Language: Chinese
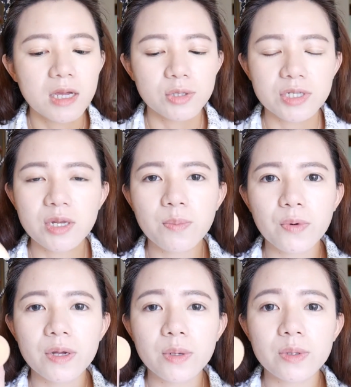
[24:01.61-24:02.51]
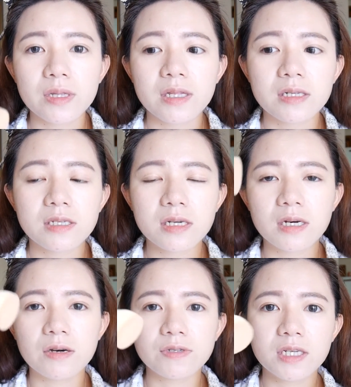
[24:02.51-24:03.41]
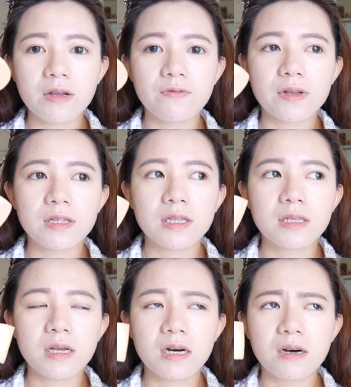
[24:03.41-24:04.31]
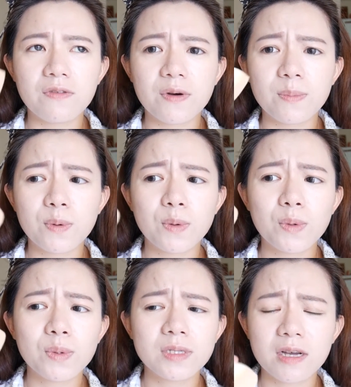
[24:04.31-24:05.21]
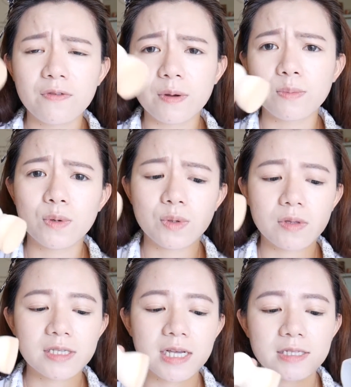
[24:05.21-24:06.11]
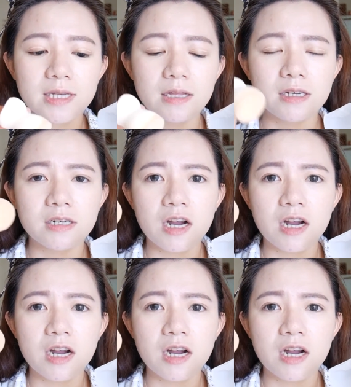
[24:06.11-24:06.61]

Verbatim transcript: 就是你不会弄得你的这个气垫粉呃粉扑这个粉扑弄得脏脏的，